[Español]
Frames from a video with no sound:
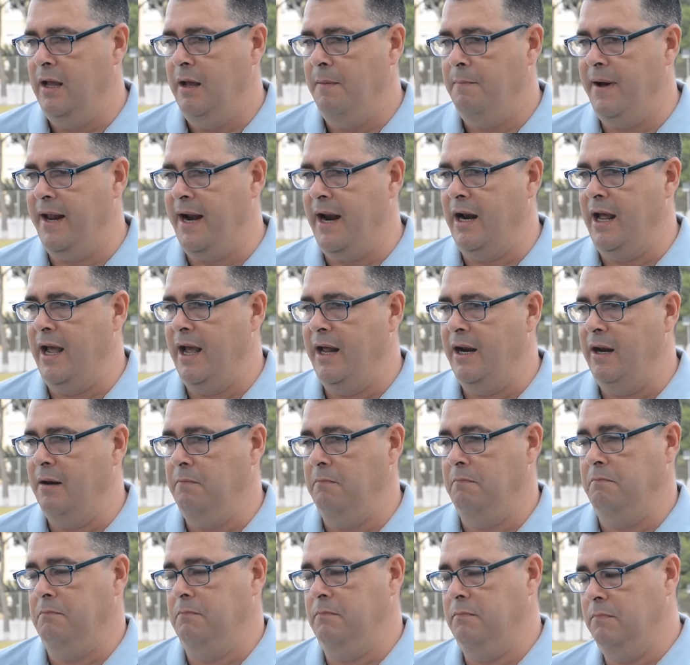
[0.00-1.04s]
Para,
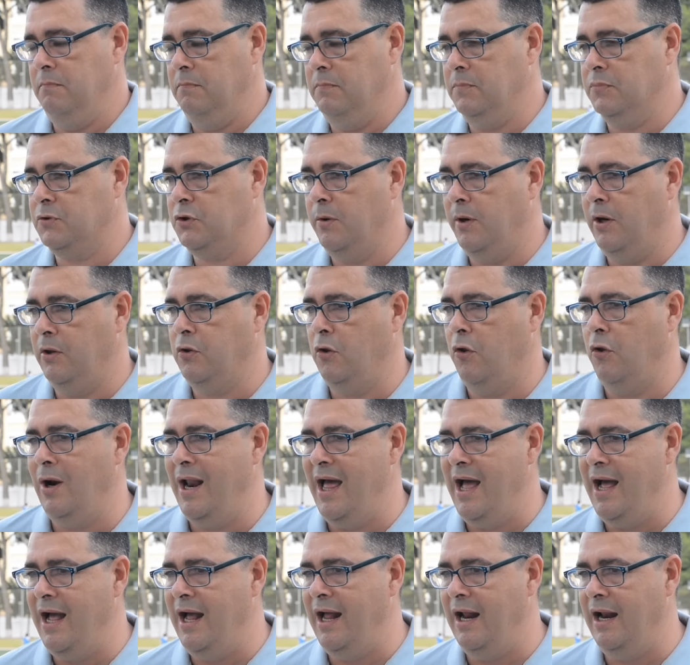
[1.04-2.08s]
sobre todo
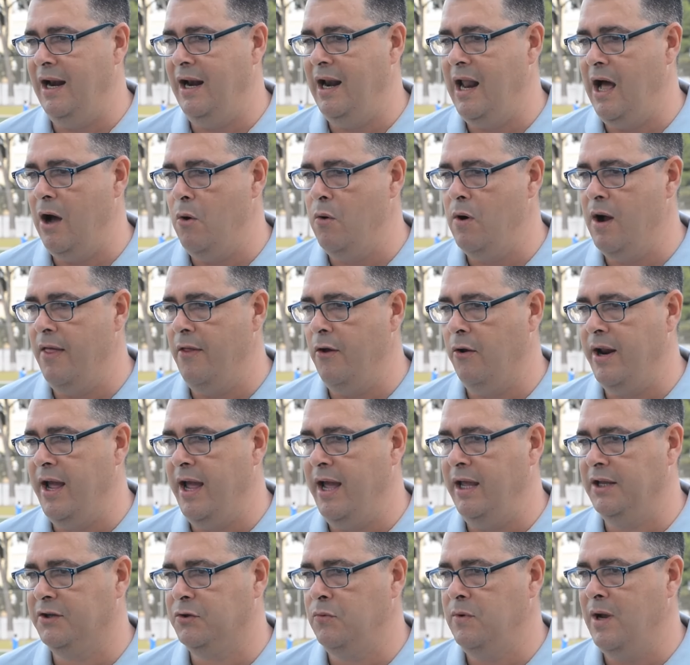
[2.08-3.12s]
las
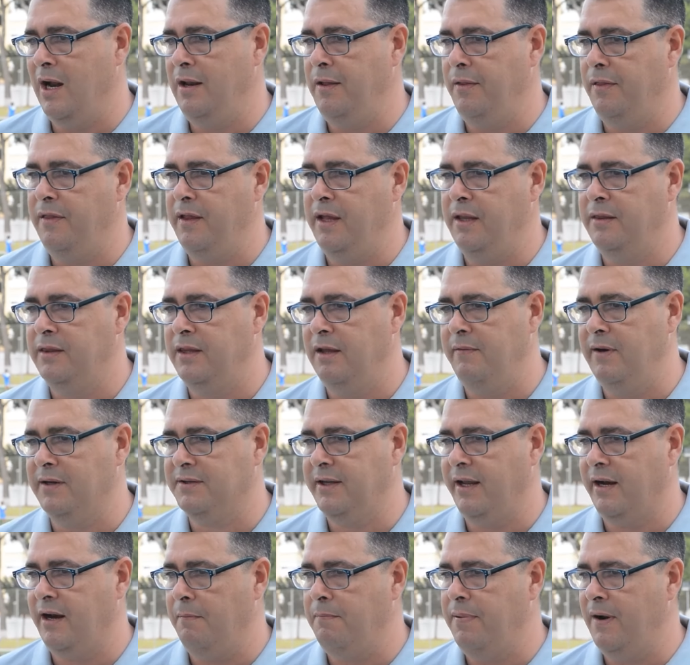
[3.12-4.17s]
jugadoras es un aliciente
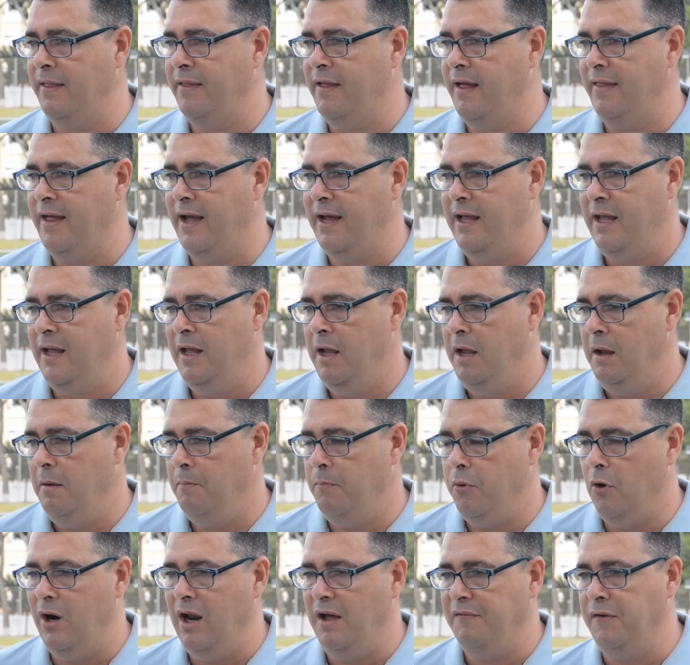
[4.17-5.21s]
verse respaldada
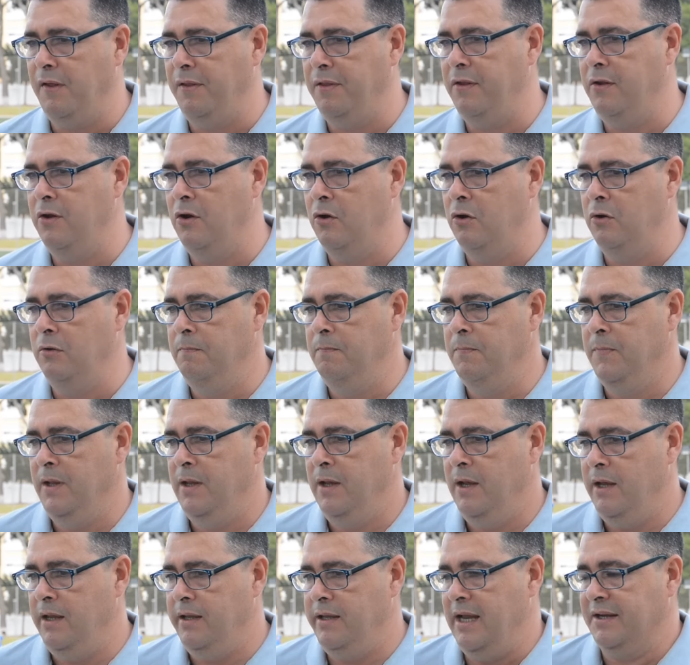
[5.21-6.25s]
por la afición
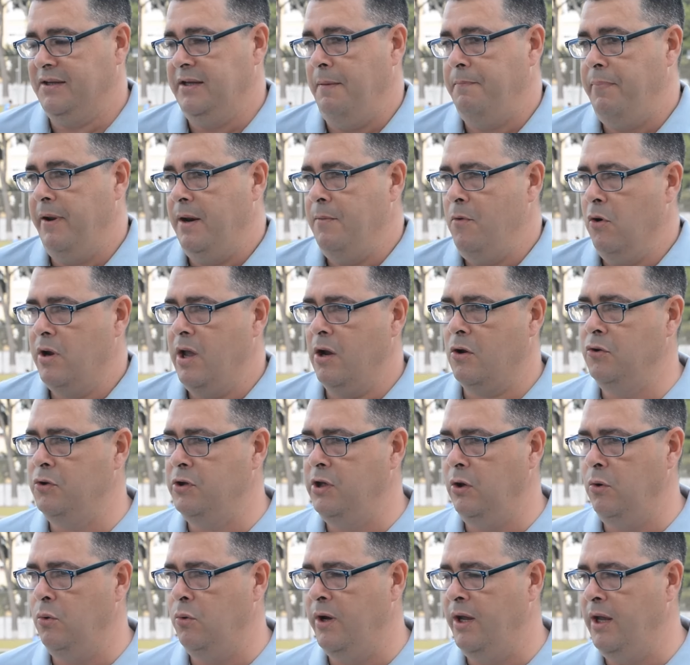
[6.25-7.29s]
y así esperemos que
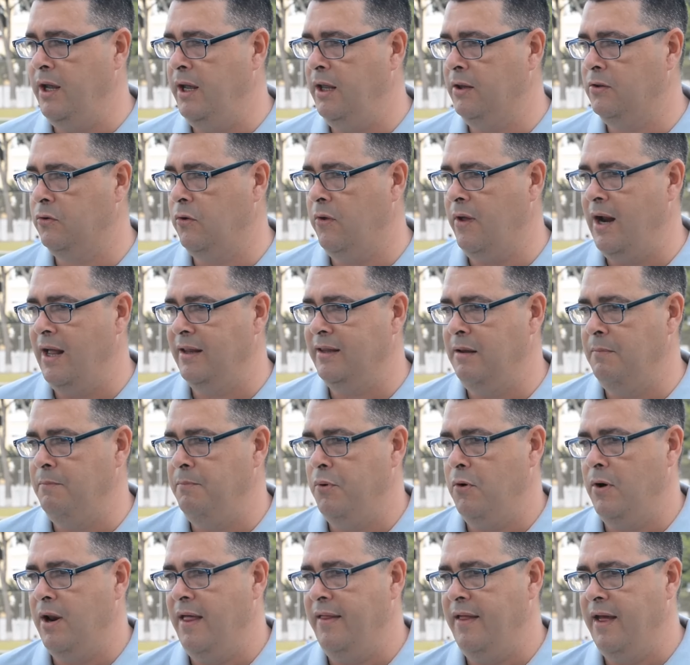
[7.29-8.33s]
continúe toda la
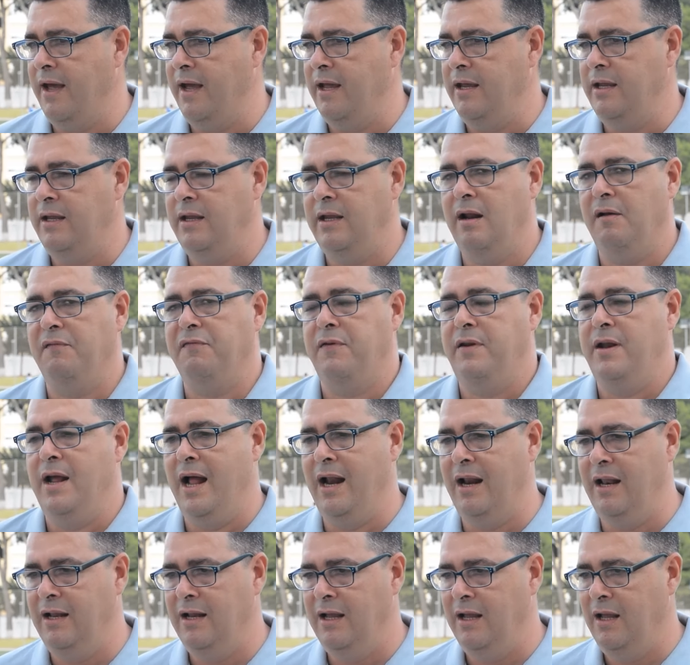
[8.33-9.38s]
temporada y al
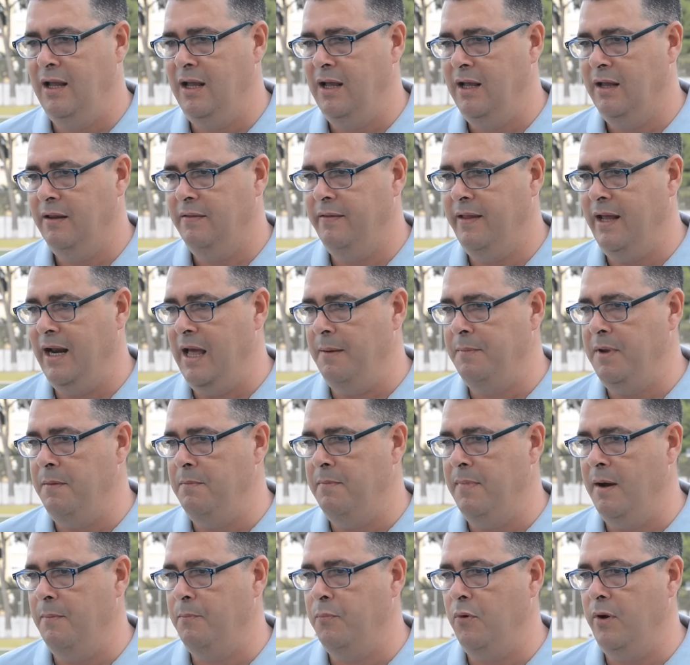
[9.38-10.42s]
final de la
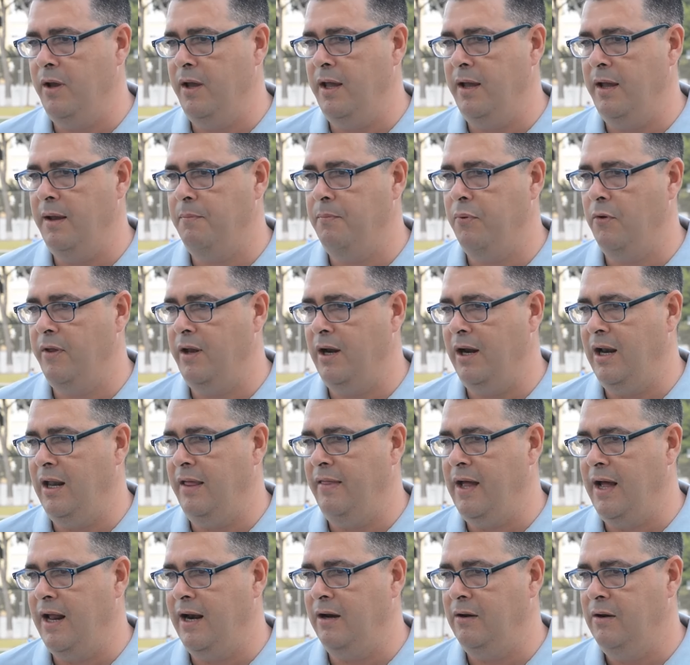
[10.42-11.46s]
misma pues poderle
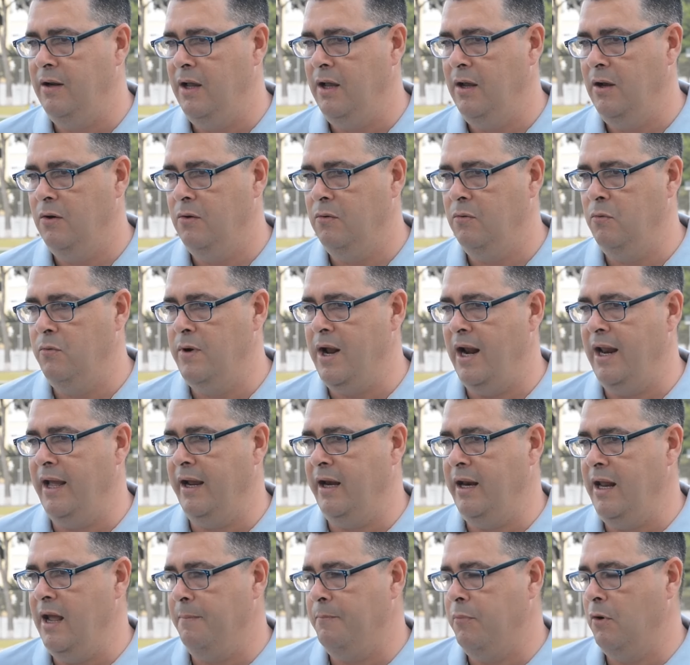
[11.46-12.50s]
dar una
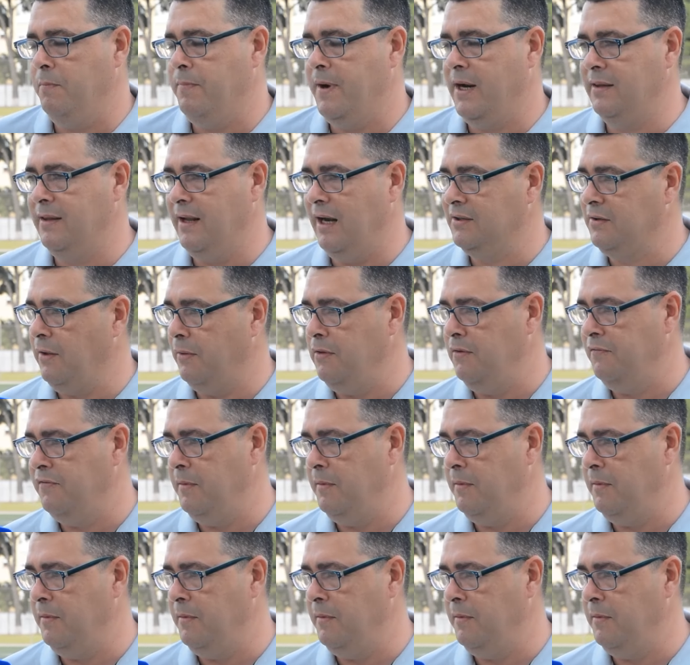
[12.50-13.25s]
alegría por parte de la sección